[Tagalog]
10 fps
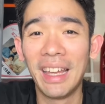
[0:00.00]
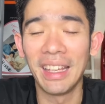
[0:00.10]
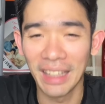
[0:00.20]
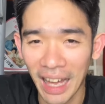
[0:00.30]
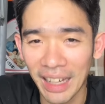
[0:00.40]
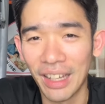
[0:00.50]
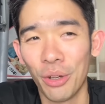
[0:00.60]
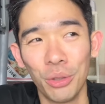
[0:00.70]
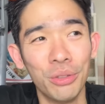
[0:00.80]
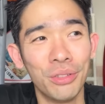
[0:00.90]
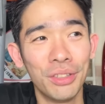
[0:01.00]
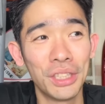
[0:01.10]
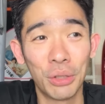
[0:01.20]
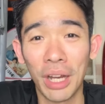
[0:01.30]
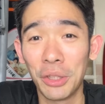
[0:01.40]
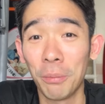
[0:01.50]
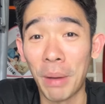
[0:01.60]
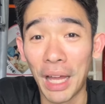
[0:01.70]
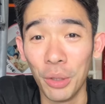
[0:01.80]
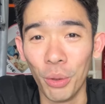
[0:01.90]
yari ako doon. Sigurado
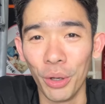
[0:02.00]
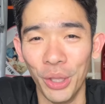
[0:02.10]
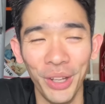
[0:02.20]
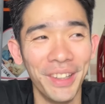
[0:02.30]
palo ako doon.